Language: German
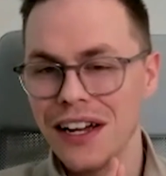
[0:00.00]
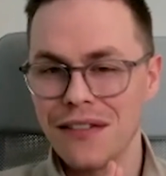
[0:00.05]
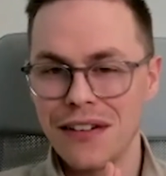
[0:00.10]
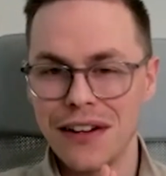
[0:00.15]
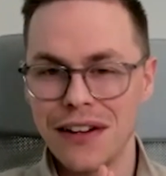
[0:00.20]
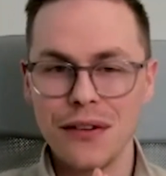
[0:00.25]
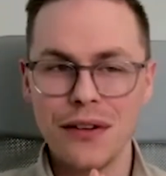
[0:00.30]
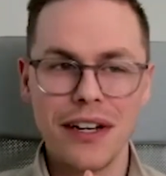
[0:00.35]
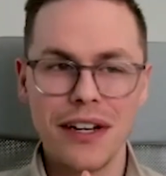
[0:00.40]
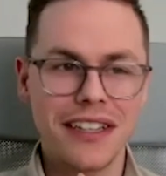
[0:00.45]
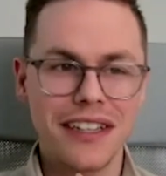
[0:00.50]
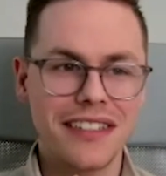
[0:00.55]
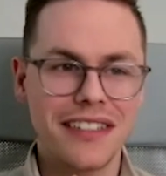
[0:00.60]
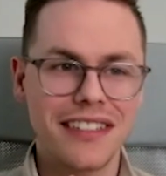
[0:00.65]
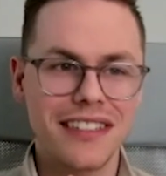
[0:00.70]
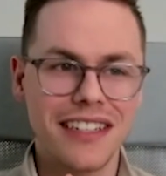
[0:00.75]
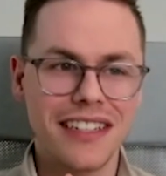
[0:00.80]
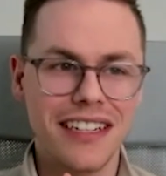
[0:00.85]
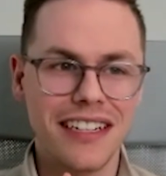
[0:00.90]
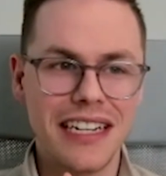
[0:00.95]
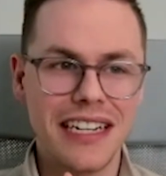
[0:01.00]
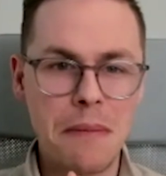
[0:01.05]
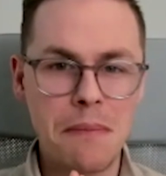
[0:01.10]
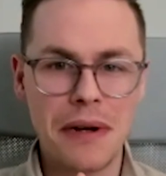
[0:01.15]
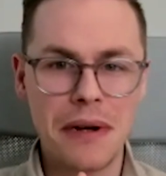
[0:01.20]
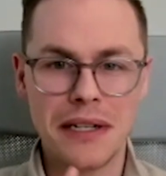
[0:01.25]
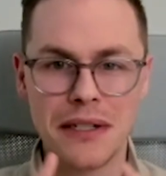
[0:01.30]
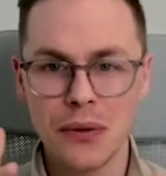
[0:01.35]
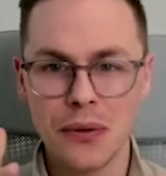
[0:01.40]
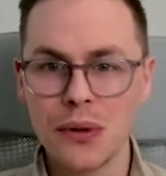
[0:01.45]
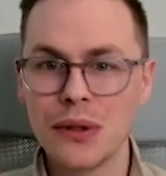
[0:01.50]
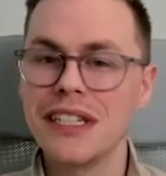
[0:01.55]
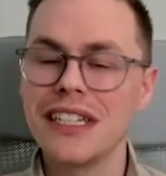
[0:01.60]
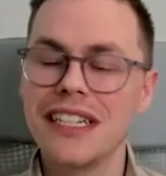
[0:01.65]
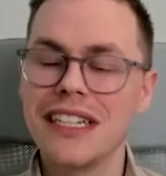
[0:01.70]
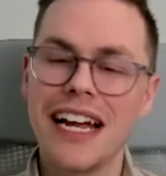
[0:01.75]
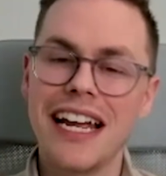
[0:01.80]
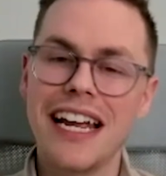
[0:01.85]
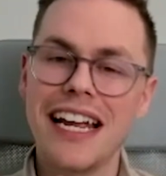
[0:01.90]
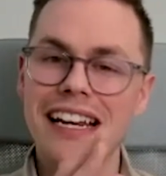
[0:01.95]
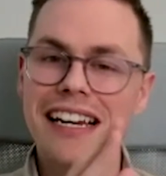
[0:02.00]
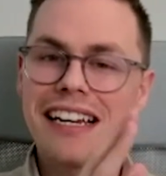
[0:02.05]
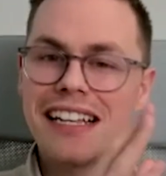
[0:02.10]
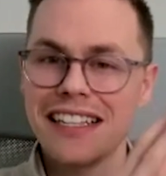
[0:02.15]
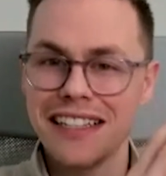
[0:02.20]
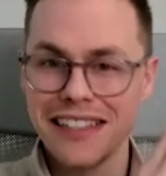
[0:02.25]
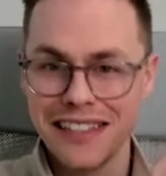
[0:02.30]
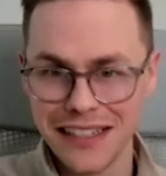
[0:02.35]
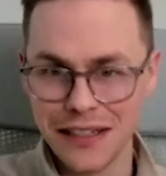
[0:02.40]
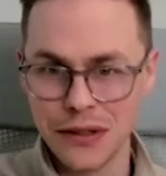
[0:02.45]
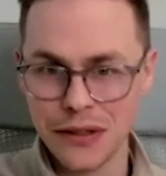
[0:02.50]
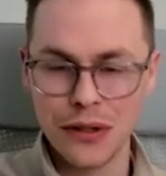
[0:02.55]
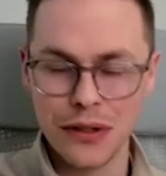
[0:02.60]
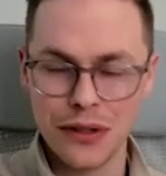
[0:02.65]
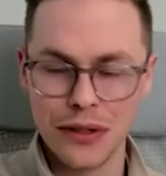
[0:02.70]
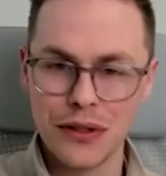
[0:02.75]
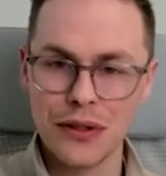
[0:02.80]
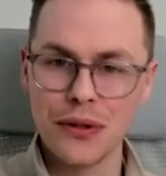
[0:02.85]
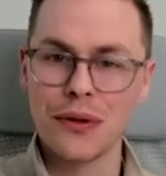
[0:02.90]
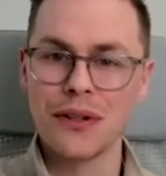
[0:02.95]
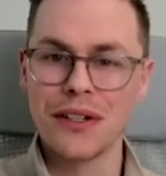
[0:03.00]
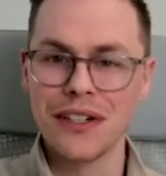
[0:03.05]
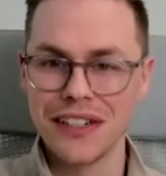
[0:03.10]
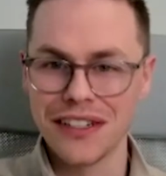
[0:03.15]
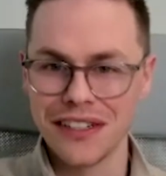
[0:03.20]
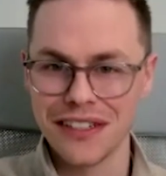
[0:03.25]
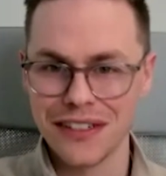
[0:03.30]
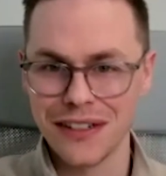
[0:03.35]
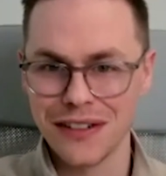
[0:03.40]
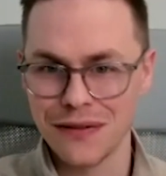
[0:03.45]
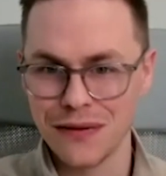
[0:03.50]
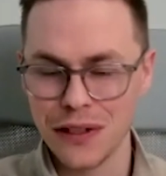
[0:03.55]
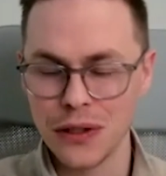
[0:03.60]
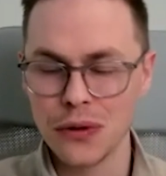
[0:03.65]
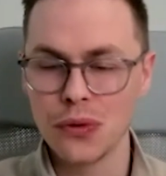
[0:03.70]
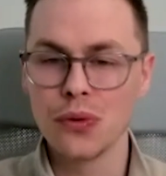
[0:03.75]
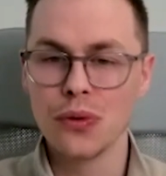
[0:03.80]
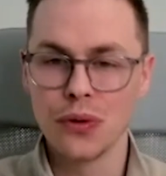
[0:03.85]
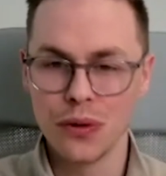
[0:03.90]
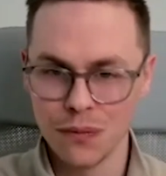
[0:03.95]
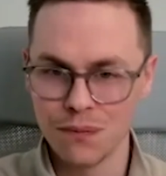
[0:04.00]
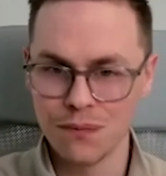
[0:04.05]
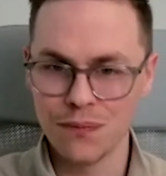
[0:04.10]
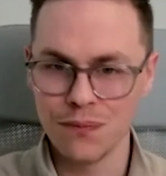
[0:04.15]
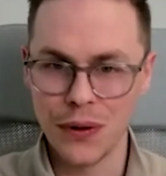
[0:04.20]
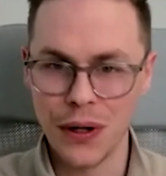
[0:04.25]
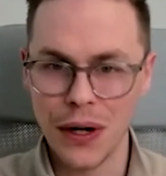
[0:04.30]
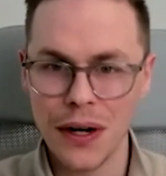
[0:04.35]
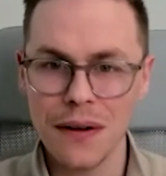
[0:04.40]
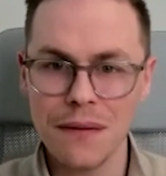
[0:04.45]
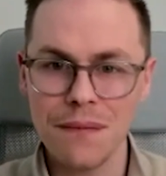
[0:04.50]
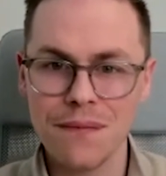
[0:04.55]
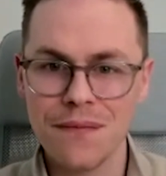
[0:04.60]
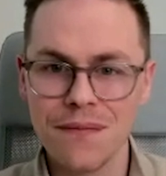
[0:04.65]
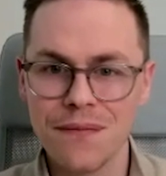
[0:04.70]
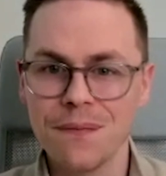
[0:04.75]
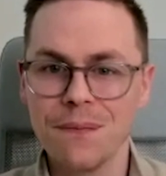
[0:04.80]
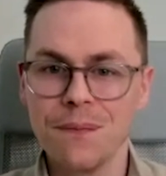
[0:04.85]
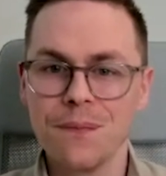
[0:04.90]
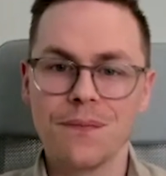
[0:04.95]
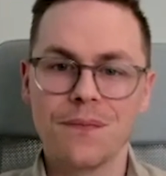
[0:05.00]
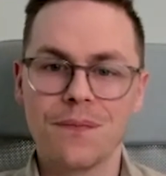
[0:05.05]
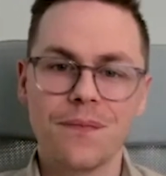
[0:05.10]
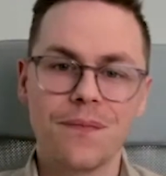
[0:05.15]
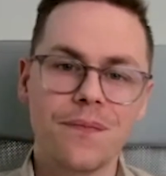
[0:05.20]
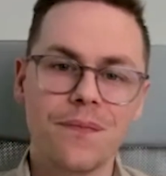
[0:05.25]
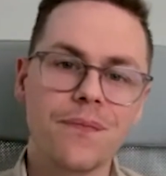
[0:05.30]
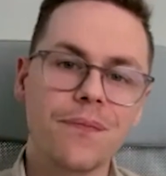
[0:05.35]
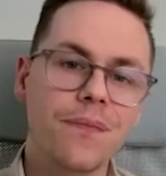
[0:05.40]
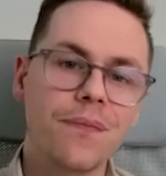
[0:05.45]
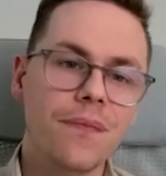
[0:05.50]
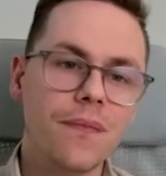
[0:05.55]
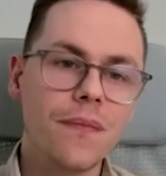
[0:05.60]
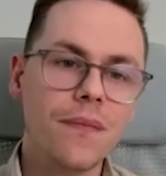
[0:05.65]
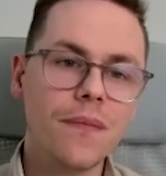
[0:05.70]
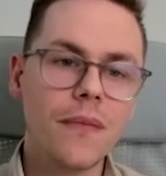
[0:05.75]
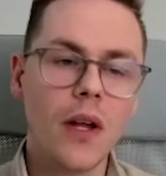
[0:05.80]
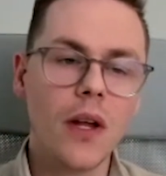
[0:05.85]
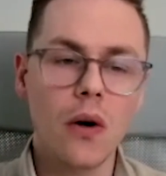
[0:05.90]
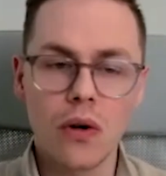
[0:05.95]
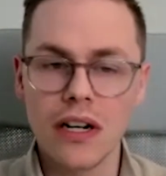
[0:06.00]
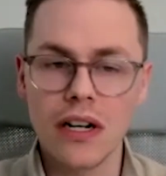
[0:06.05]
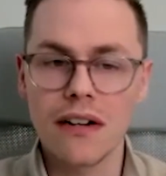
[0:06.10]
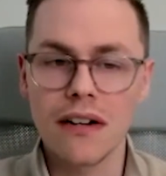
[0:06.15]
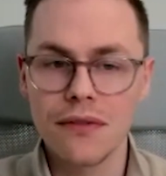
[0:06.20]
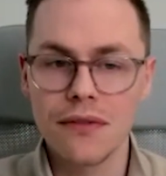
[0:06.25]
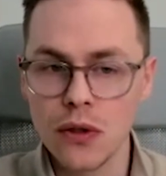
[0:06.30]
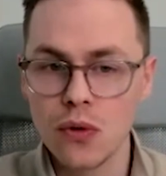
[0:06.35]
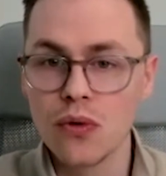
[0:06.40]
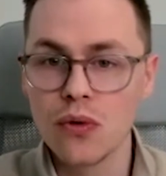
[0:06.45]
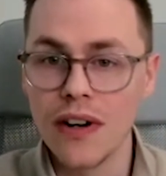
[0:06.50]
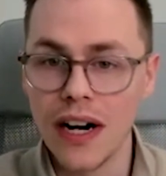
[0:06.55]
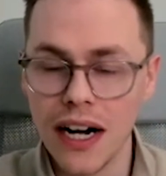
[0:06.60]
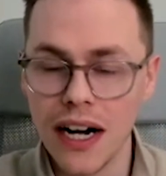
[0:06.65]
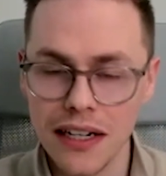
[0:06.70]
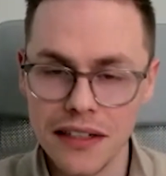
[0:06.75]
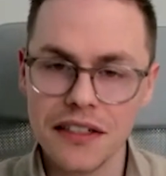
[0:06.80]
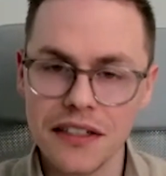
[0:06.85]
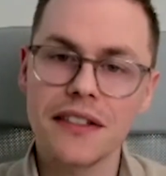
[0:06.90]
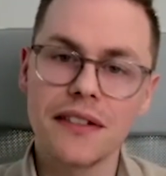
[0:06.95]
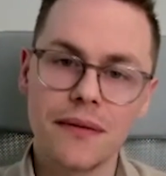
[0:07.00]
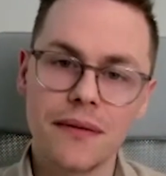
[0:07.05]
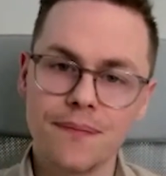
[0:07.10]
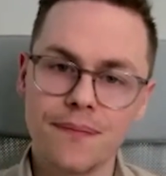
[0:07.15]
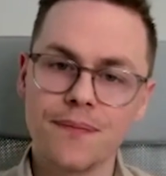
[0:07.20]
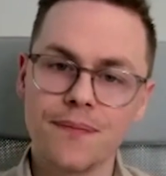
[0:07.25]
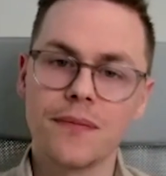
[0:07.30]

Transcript: Wenn du jetzt äh, eine Person, die in einer ähnlichen Situation ist wie du, ja, oder wie du warst,